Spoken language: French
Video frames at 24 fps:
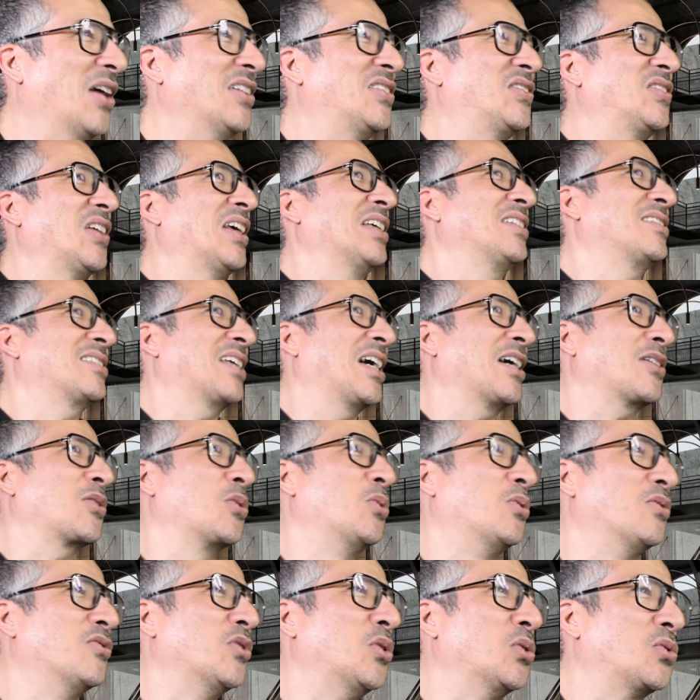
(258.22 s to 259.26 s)
C'est ça
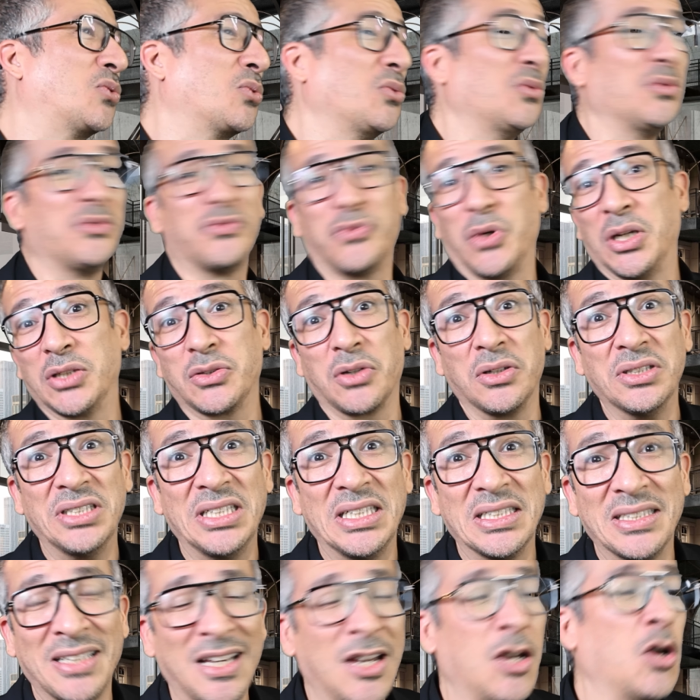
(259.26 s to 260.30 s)
qu'on veut tous, faut être
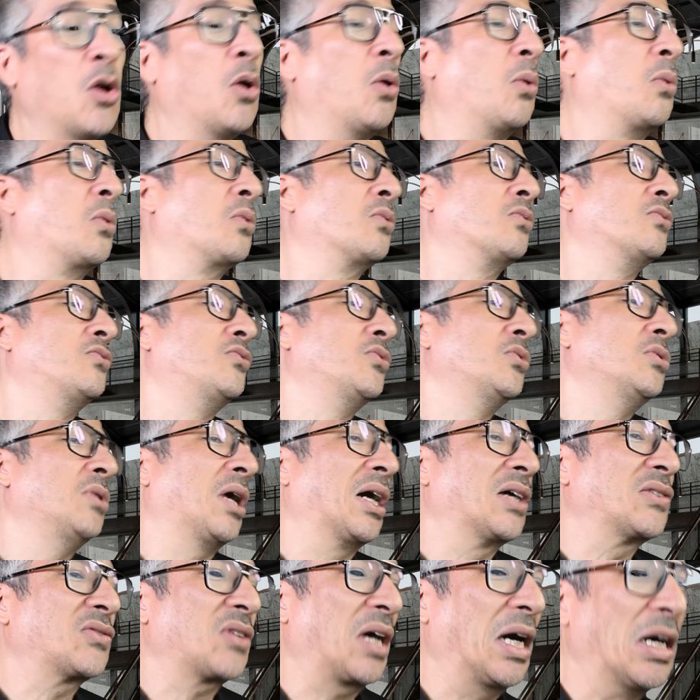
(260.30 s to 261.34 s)
honnête on veut
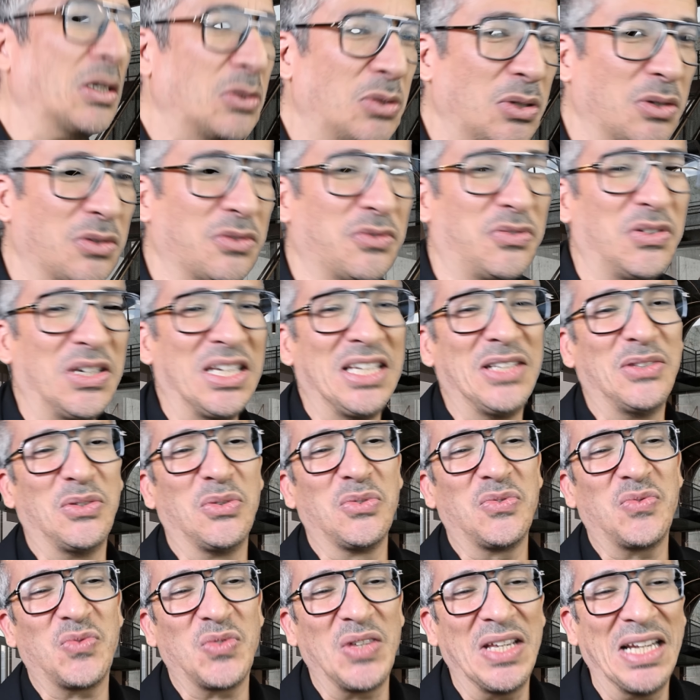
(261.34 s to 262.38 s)
un train de vie de
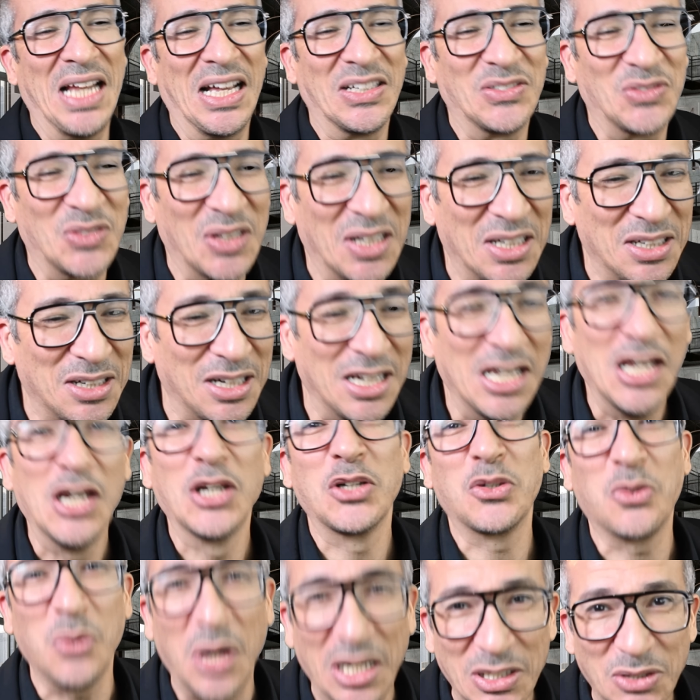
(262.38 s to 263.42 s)
sénateur,
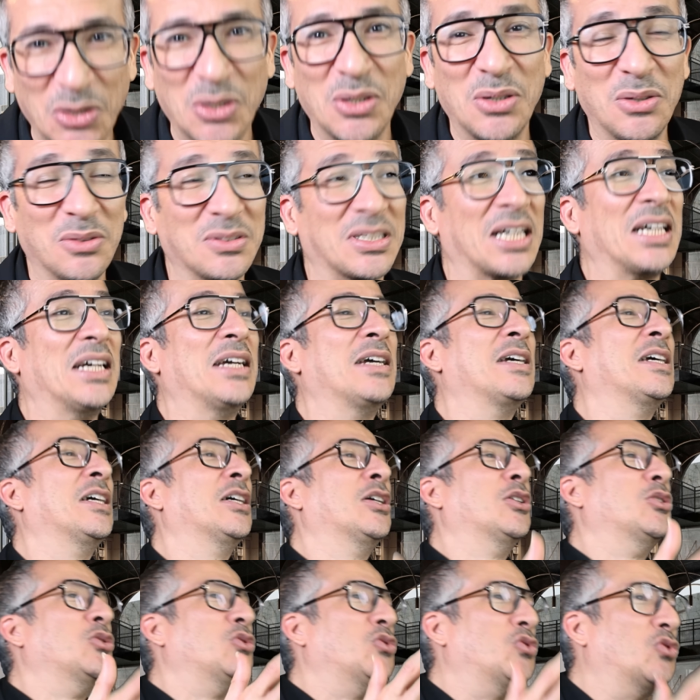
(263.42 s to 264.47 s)
quoi d'autre
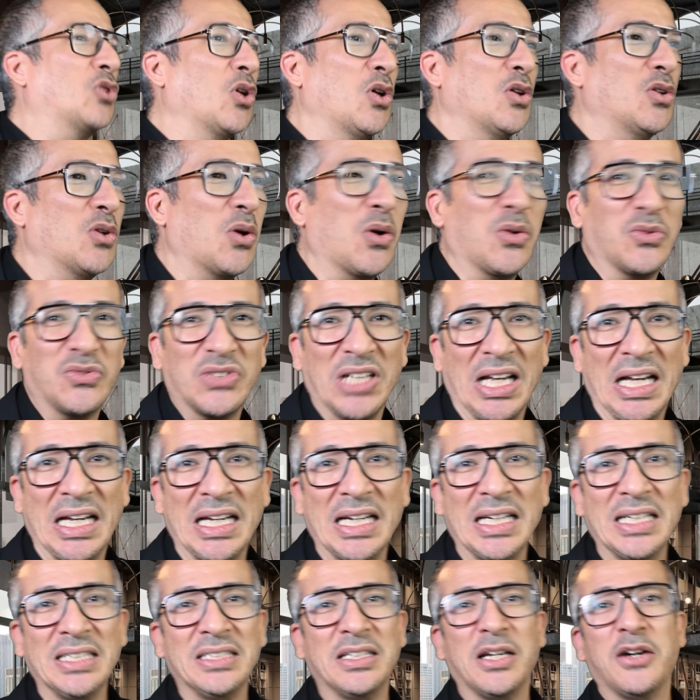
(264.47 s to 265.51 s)
De
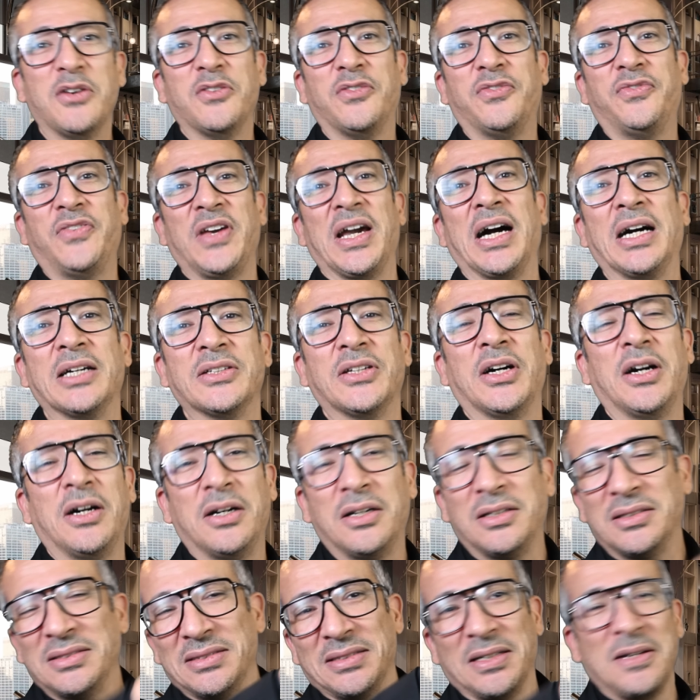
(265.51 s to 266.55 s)
l'oseille,
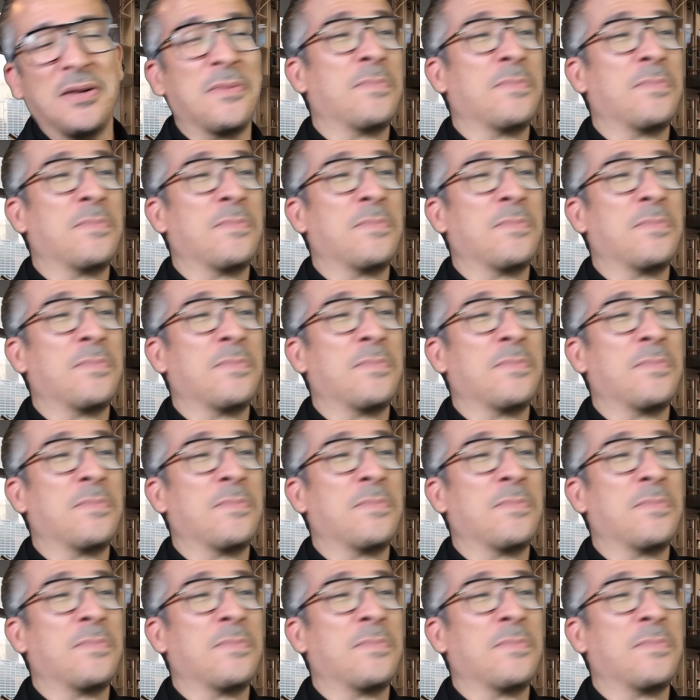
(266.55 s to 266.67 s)
Fernand,